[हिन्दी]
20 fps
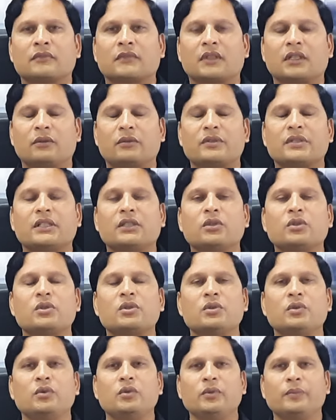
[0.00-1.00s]
नमस्कार
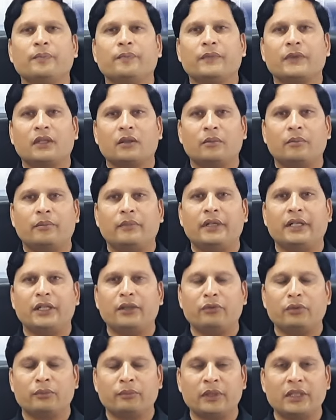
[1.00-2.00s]
दोस्तों मैं
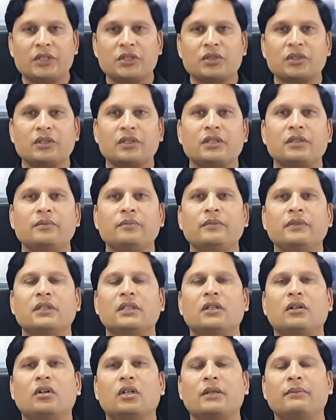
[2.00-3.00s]
विमलेश गौतम
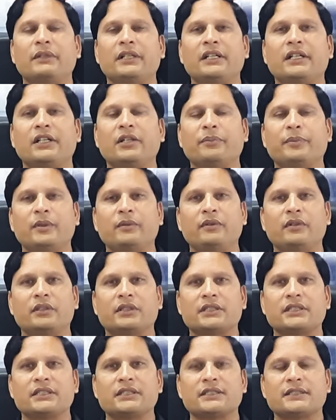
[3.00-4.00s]
और आप देख रहे हैं ट्रिपल वी
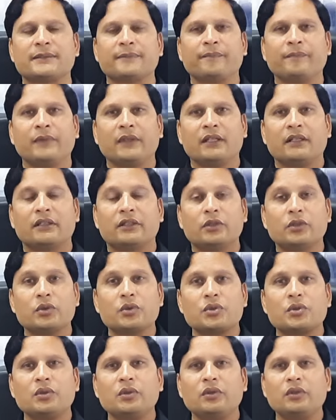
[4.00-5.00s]
ओवरसीज़
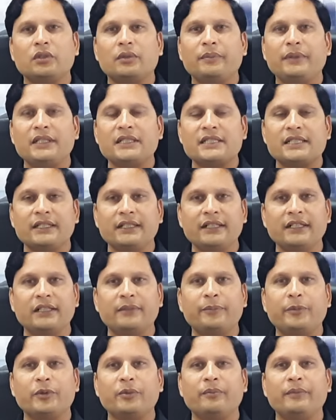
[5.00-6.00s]
दोस्तों अभी
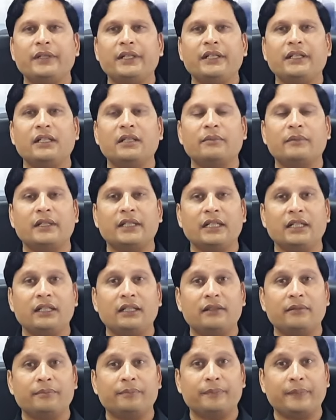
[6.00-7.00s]
सिंगापुर में हमारे
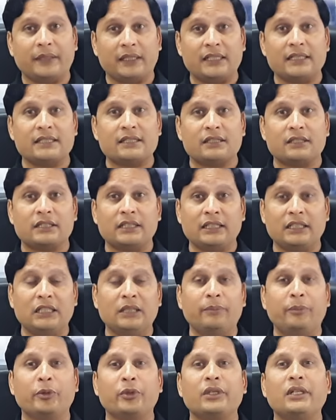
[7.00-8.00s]
पास
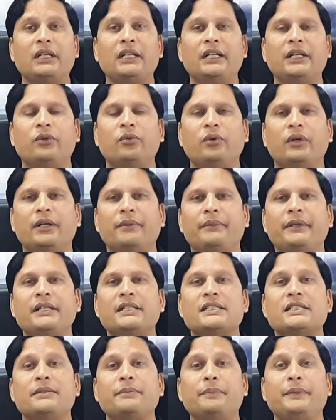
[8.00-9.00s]
सिंगापुर के लिए
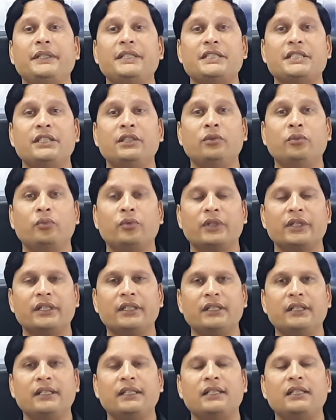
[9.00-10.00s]
रिक्वायरमेंट्स हैं पीसीएम
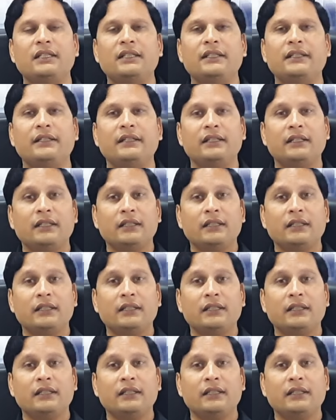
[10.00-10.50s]
वर्कर के लिए